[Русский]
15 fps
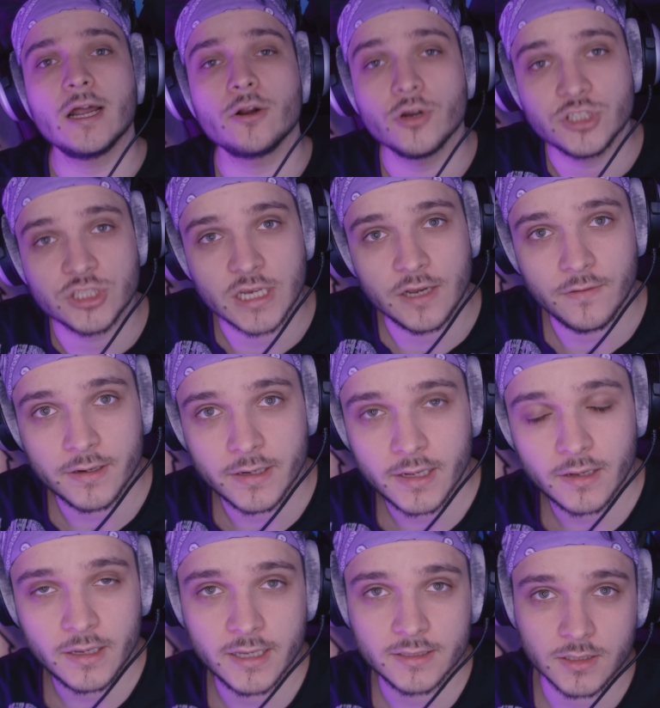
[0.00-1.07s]
Короче
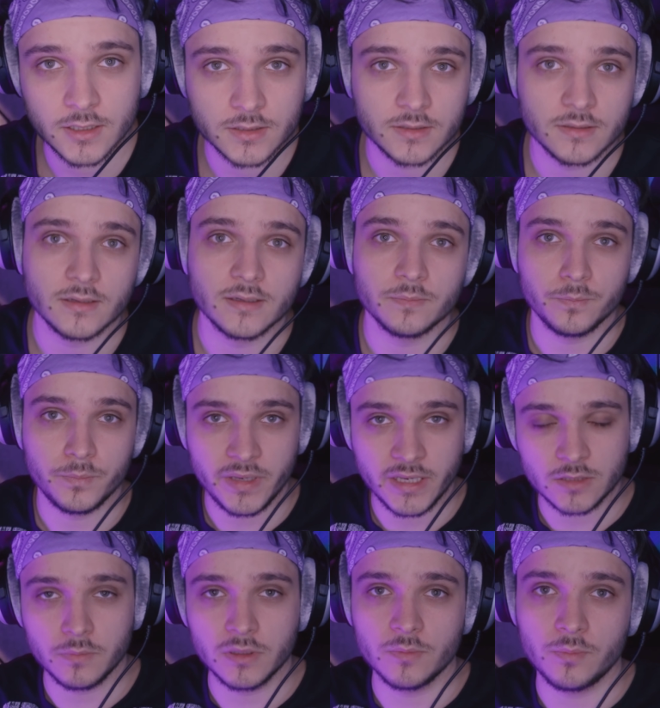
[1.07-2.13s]
говоря, этот
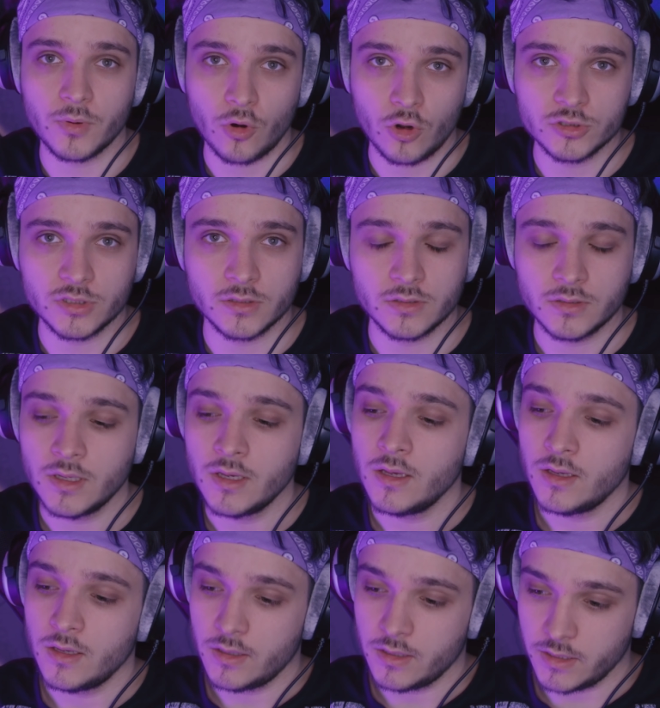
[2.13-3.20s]
бит был продан
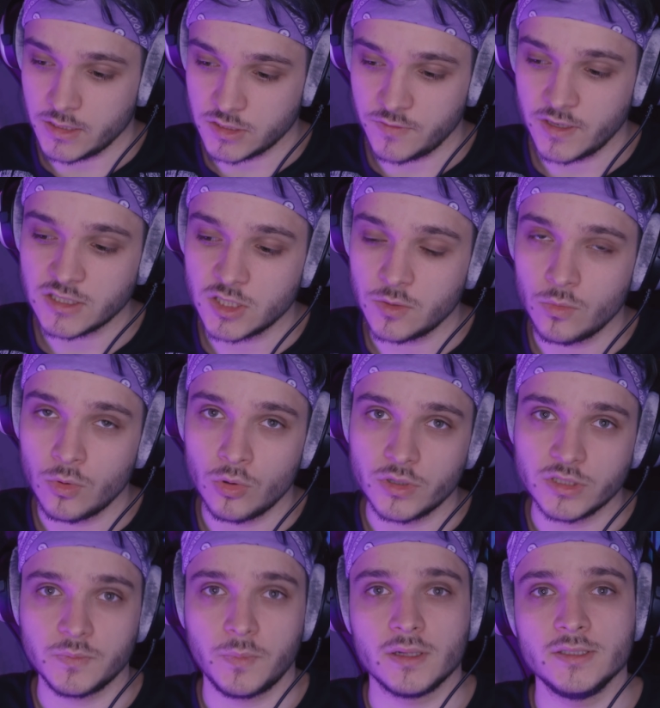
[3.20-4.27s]
известному
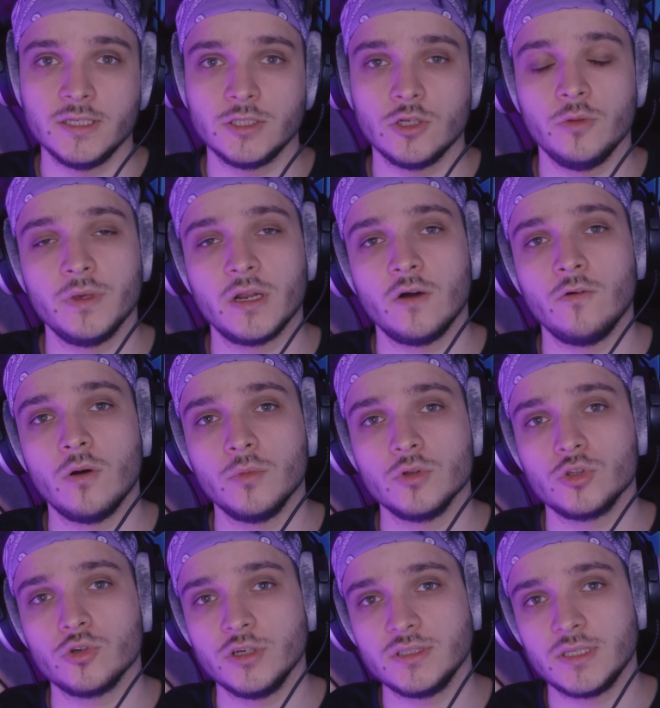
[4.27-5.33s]
исполнителю
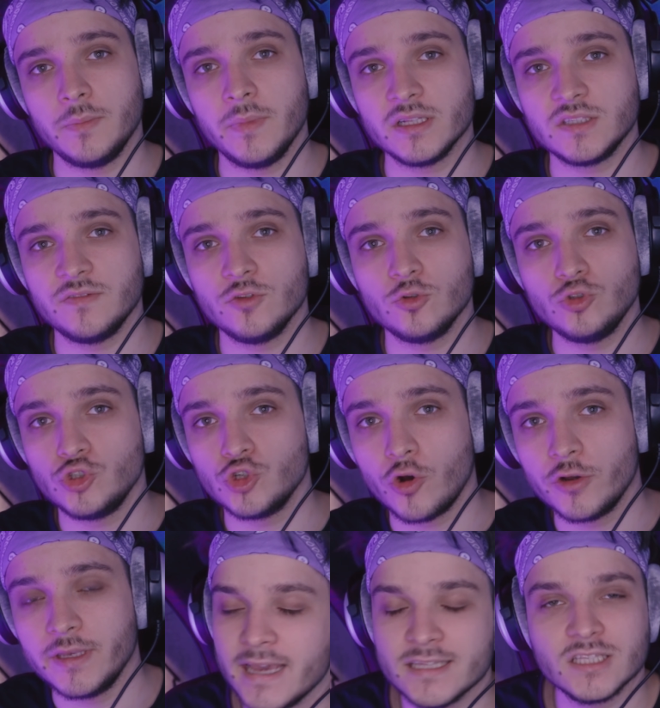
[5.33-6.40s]
мировому, то есть имелся в виду
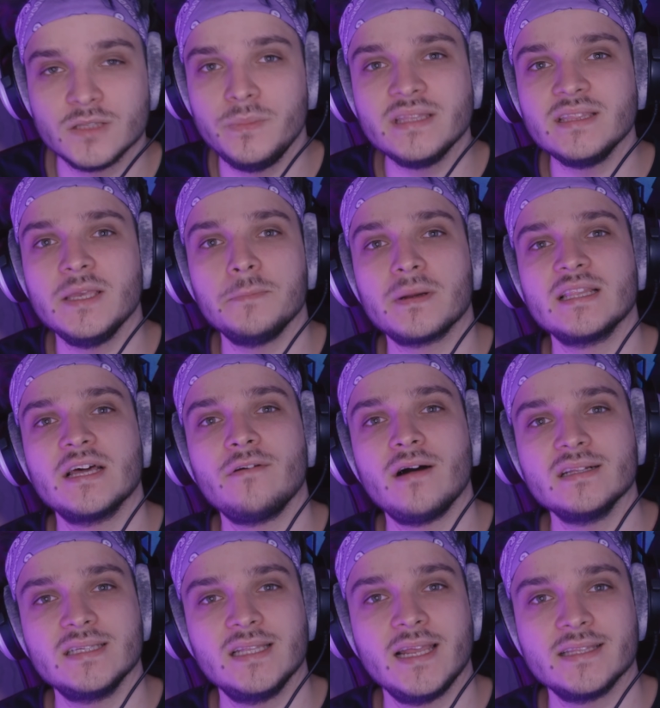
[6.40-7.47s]
Джонни. Этот бит не
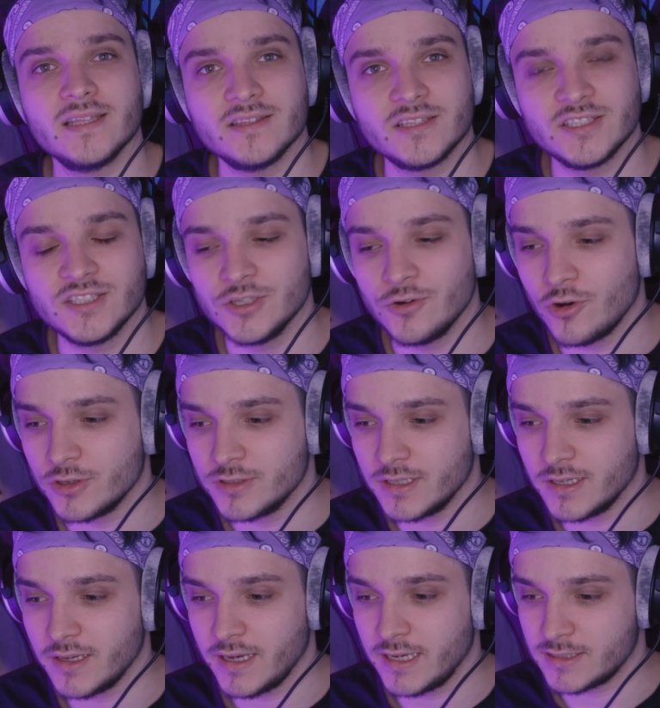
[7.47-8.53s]
продавался для
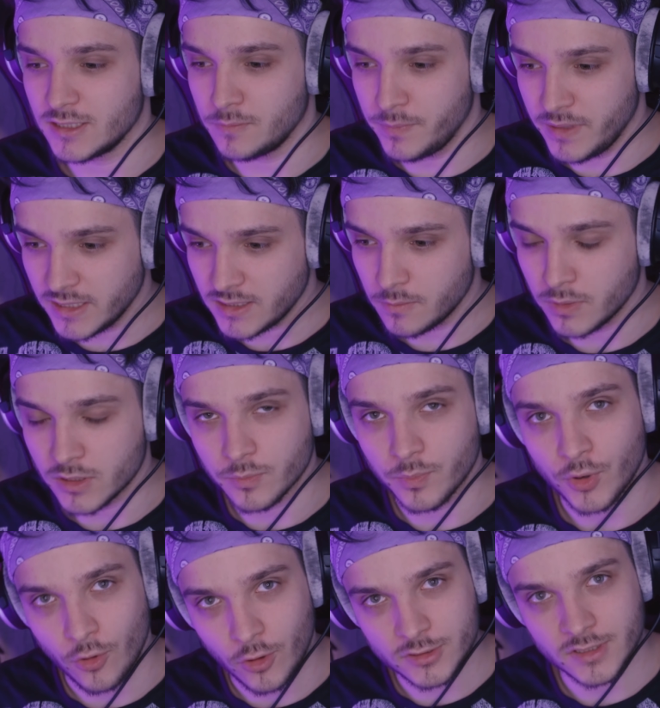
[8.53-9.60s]
Тентасиона, этот бит был
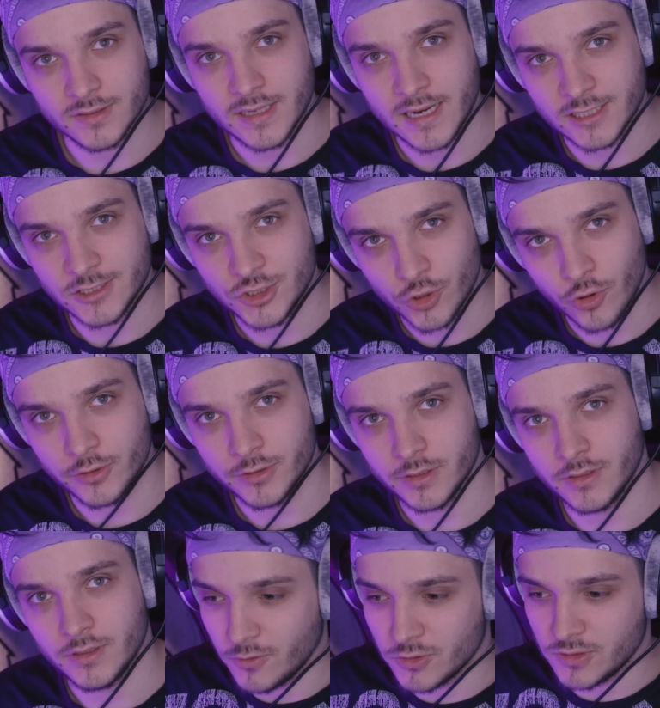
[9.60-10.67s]
продан для
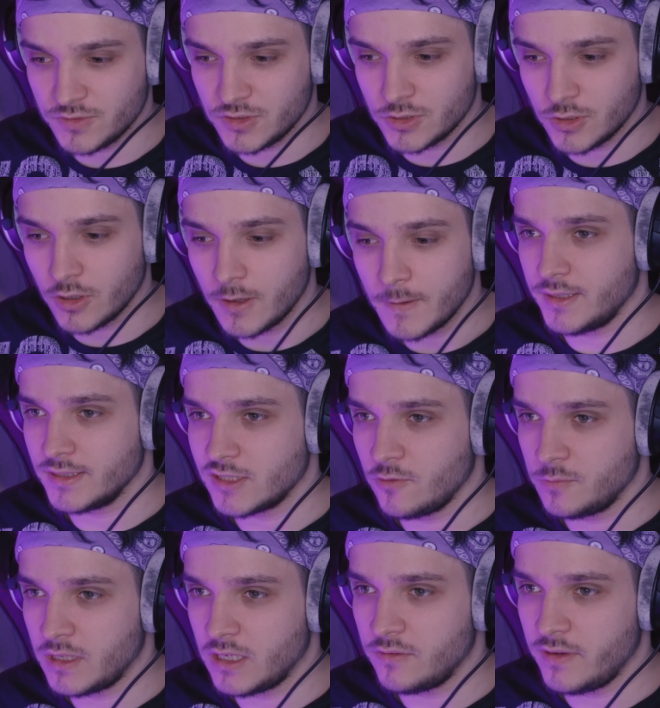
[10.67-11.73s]
Джонни. Вот и все. Если
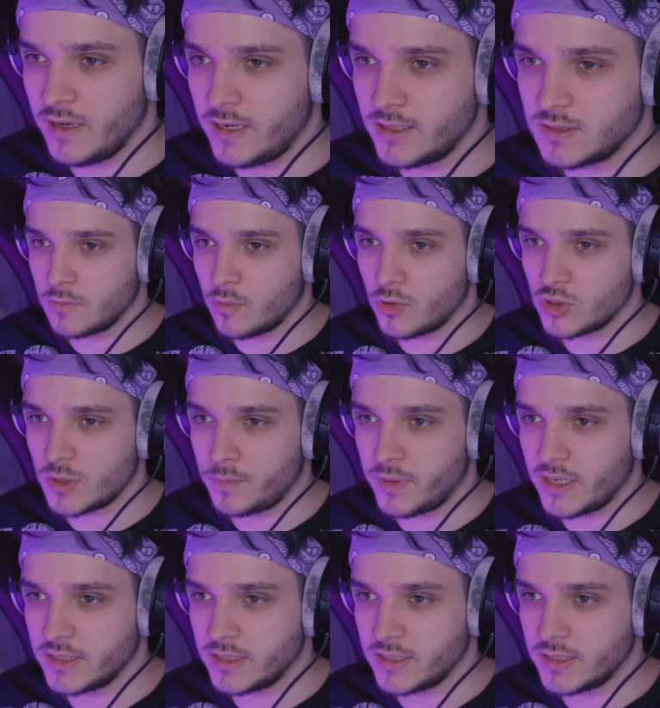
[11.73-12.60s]
вы мне не верите, мы можем